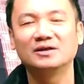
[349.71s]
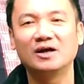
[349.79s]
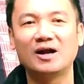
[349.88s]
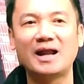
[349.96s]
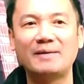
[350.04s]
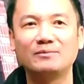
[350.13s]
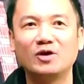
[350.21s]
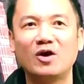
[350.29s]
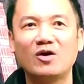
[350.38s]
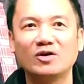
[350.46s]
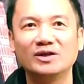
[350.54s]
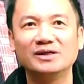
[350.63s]
họ làm
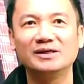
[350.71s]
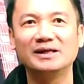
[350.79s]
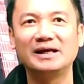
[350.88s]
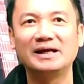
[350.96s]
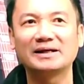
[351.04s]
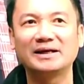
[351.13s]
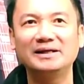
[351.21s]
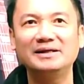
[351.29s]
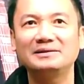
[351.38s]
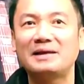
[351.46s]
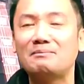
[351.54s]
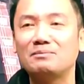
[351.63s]
cho cái như là cái
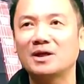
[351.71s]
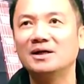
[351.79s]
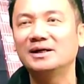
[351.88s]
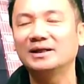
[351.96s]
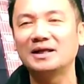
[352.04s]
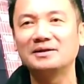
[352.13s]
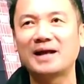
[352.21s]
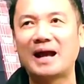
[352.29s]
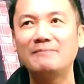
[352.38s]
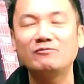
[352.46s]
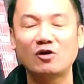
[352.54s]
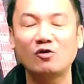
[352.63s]
tâm tư cái tình
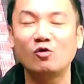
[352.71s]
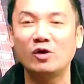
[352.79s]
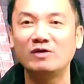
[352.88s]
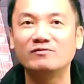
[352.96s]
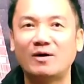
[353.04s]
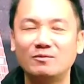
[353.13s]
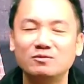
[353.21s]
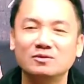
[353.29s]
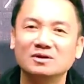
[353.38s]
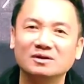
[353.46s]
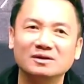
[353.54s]
cảm cái nguyện vọng